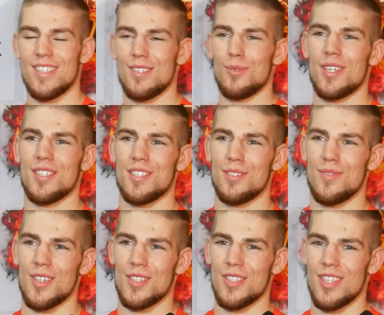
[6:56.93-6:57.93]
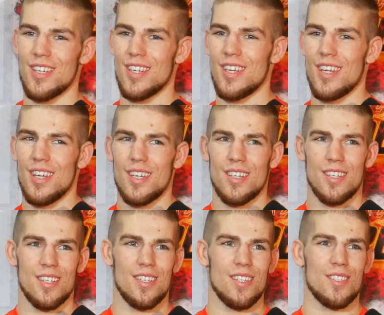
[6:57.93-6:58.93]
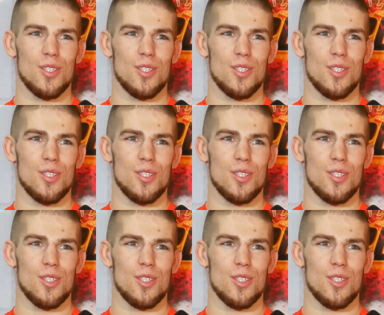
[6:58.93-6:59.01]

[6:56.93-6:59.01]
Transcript: tutaj z nim właśnie e,